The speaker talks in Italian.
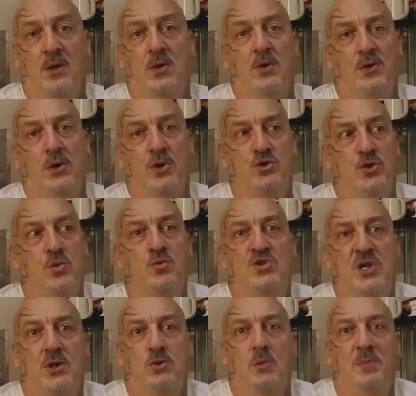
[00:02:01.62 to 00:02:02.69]
no, orologi di un
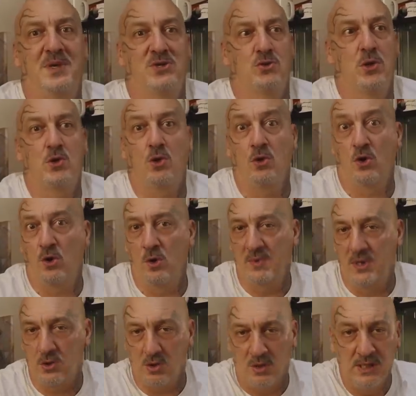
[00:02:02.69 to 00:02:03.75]
certo peso
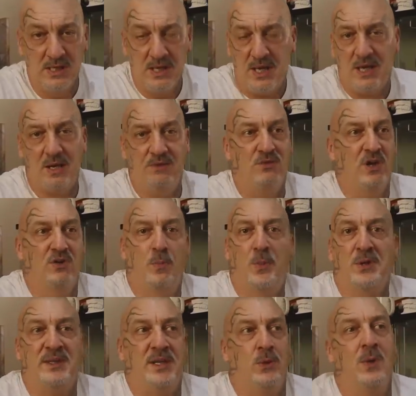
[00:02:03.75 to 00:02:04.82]
economico e volevo
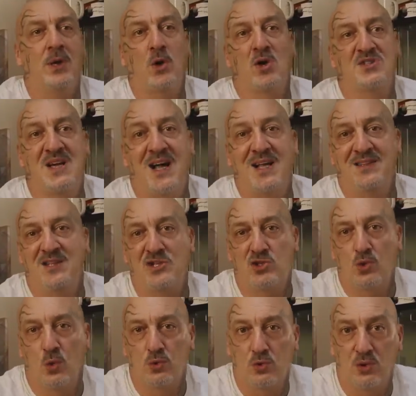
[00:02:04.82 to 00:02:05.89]
portare qualcosa al di
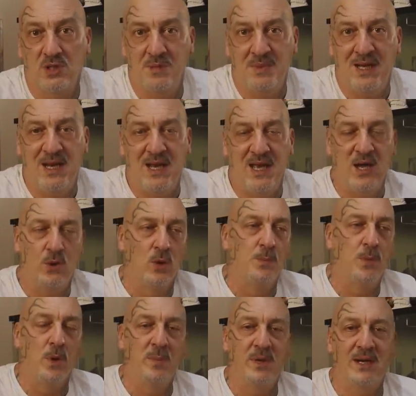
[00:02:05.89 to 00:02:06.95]
sotto dei 1000 euro un
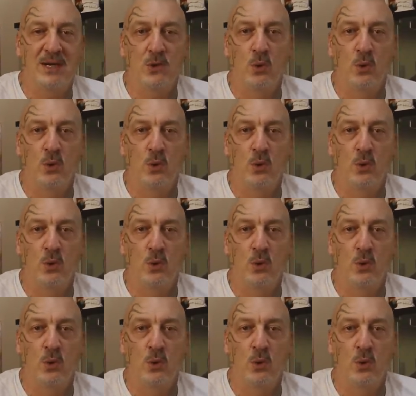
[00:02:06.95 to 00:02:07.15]
po' per